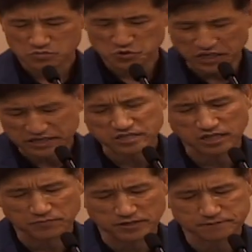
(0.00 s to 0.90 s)
자
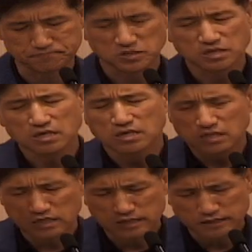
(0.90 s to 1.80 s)
그렇다면
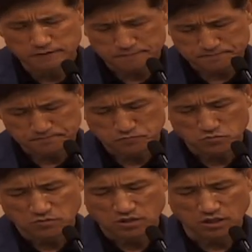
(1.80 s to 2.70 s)
이
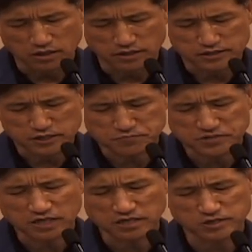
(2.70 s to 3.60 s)
어,
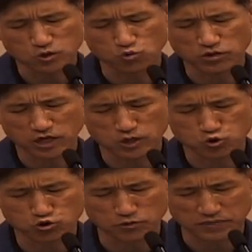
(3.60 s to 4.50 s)
십자에서 우리에게
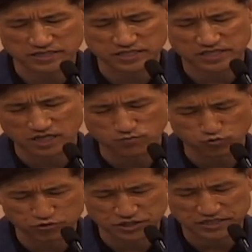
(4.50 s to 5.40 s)
주는 메시지가
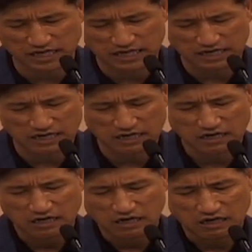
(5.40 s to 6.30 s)
무엇이냐라고
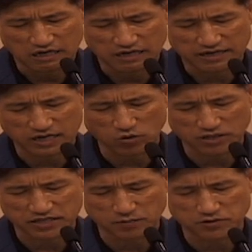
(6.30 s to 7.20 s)
아,
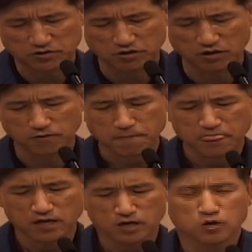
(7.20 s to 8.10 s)
한다면요,
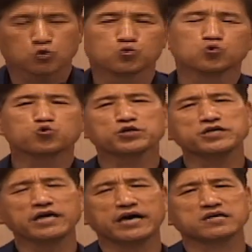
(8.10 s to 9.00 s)

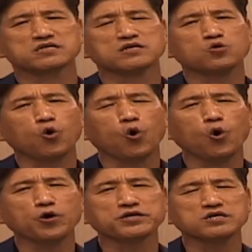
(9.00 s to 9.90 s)
우리의
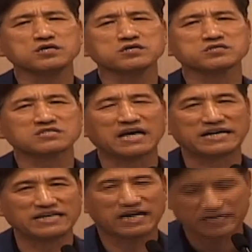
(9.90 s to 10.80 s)
영혼을
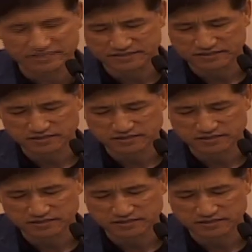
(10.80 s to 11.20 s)
사냥하는